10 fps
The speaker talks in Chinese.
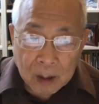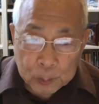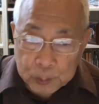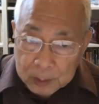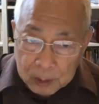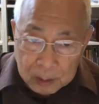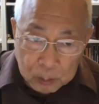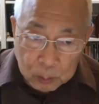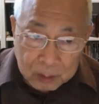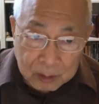我觉得
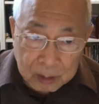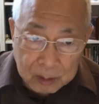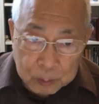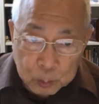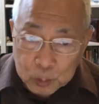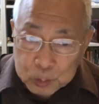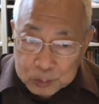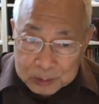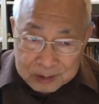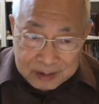我如果说
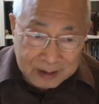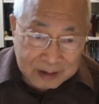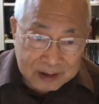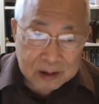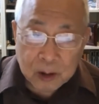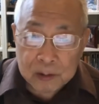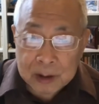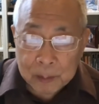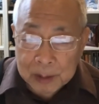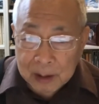是在思考
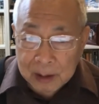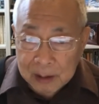上面的